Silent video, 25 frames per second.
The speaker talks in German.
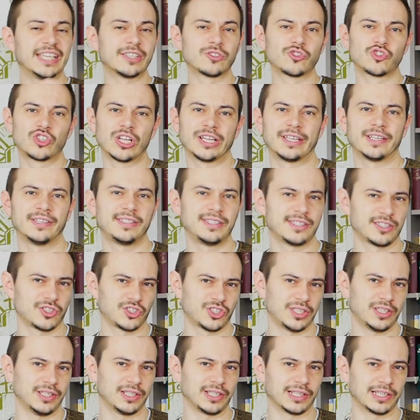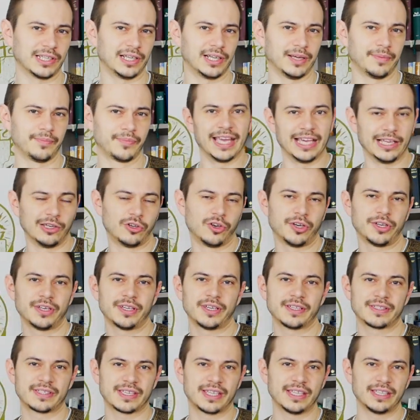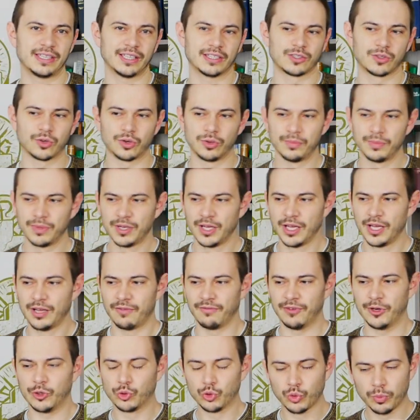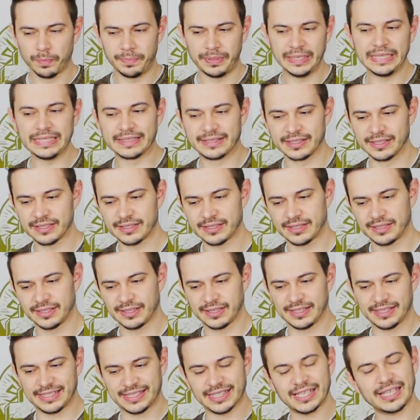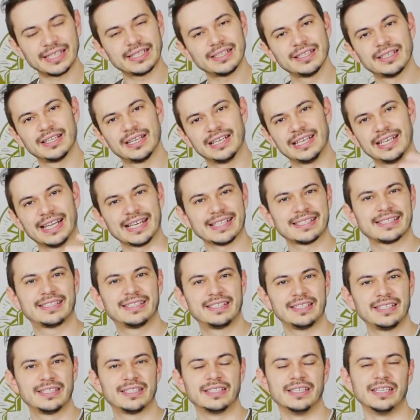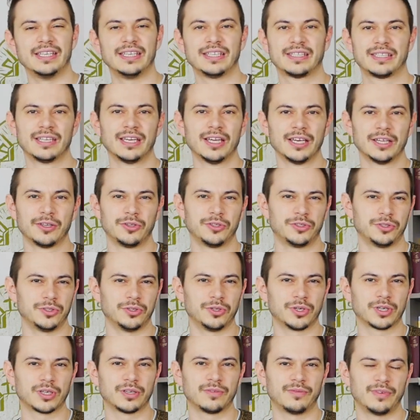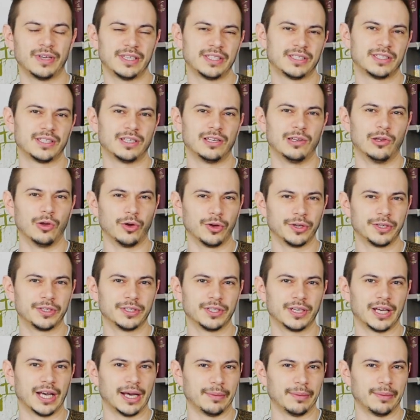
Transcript: Jesus stellt an dieser Stelle klar, hey Leute, es geht darum, wenn du betest, dann lass dich nicht durch irgendwelche Leute